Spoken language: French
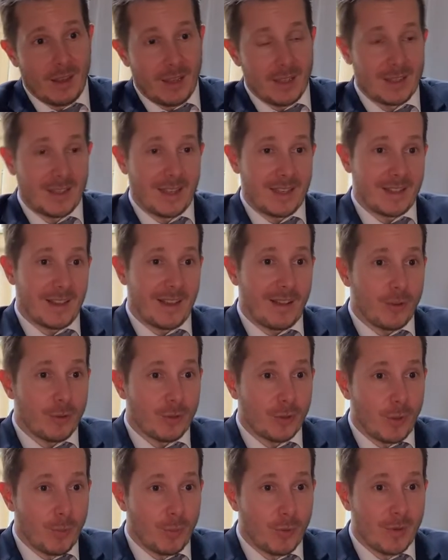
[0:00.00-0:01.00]
est-ce qu'il y a
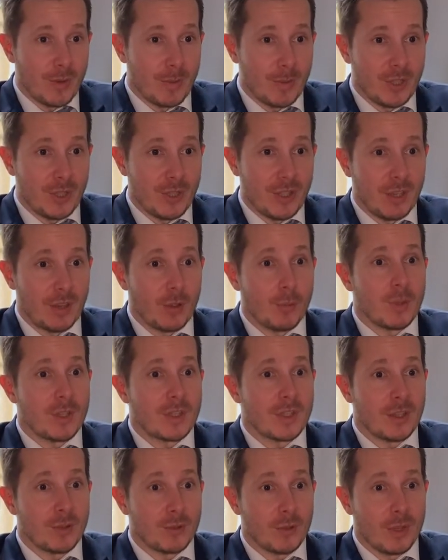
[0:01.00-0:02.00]
50 ans, on pouvait imaginer qu'un
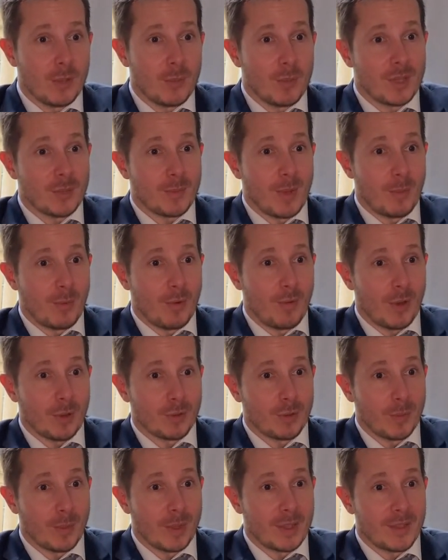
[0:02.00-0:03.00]
médecin ne se déplace pas pour
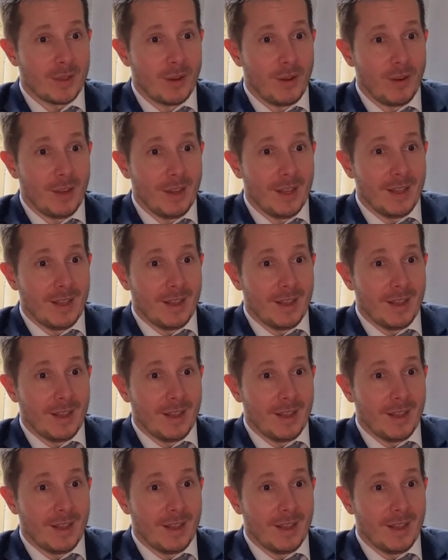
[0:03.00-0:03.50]
voir son patient